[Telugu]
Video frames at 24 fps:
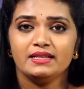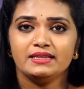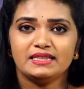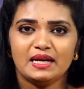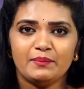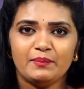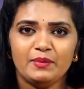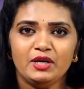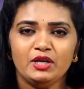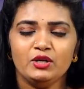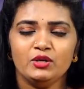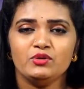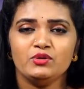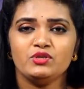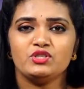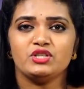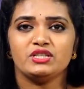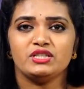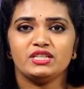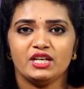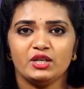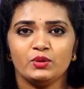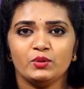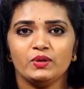తమిళ్ నుంచి
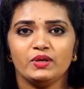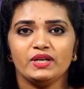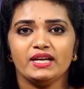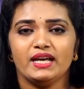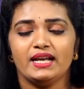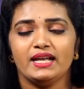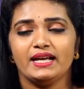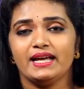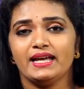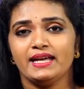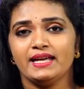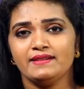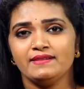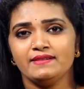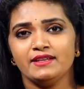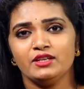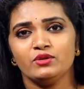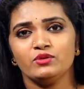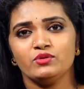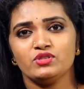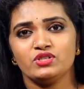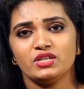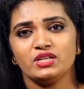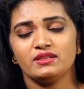తెలుగుకి అలాగే హిందీ
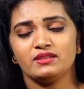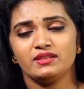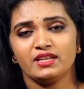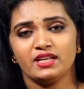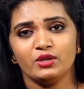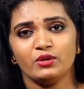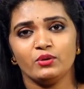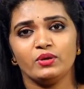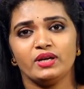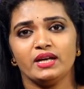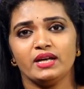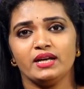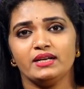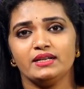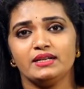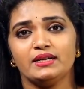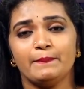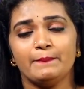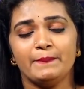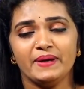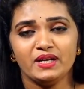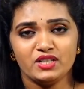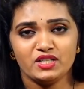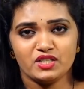నుంచి తెలుగుకి
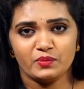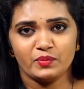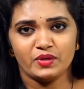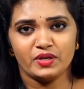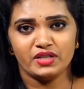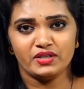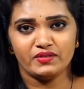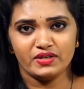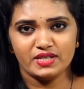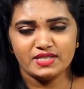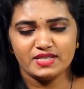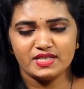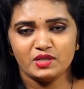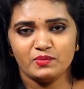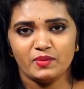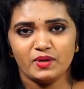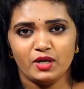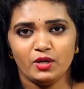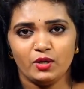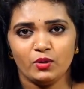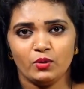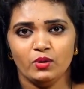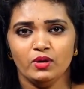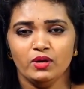డబ్బింగ్ చెప్పినటువంటి
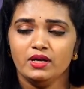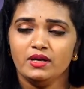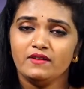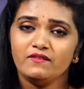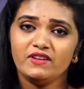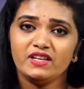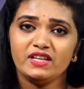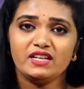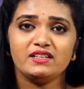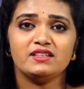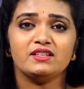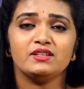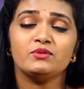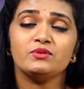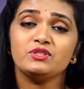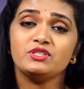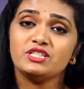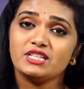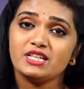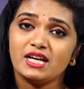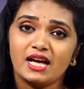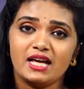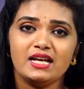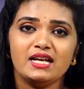సినిమాల్లో వీరిద్దరూ
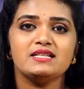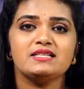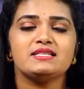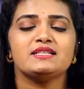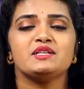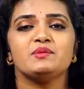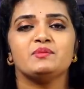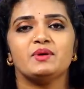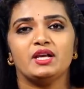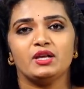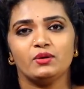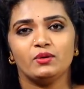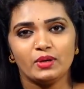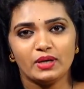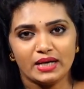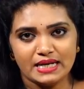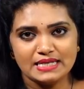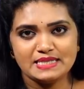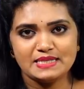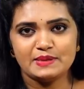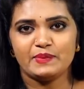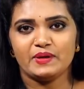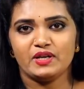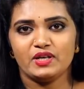చాలా సినిమాలకు
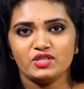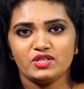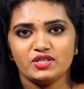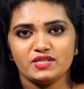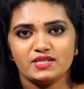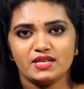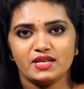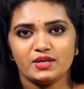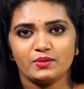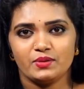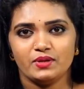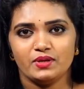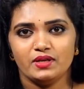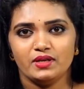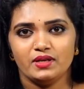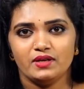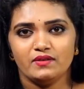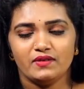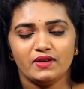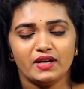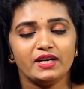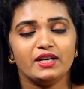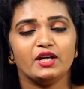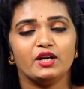కలిసి పనిచేశారు
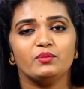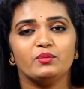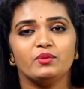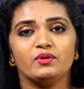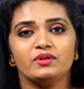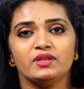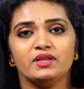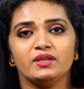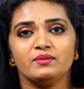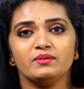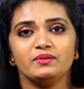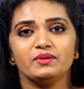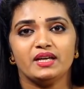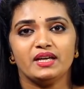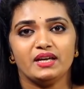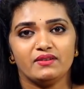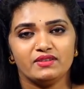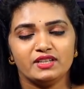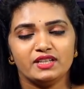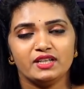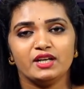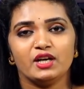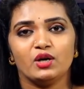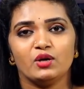వారి అనుబంధం ఏ
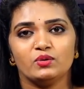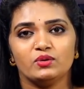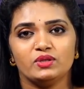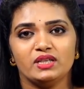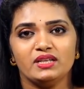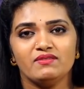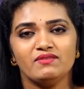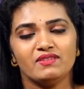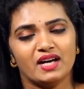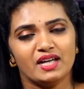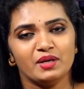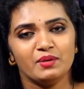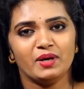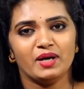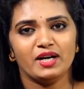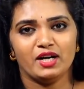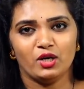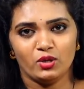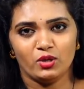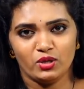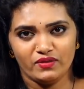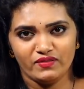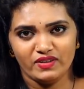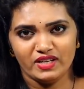విధంగా ఉంది వారి
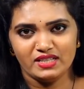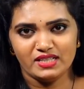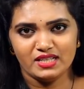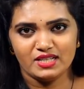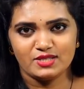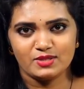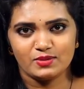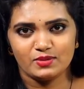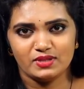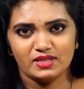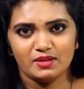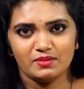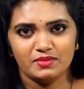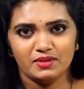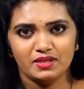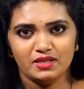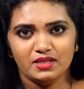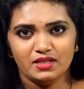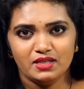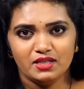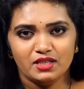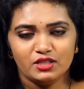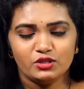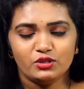మాటలు విని తెలుసుకుందాం
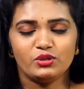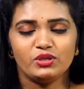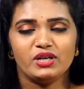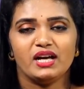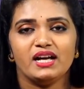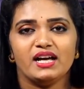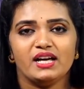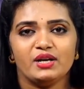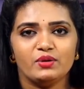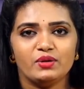దుర్గా గారు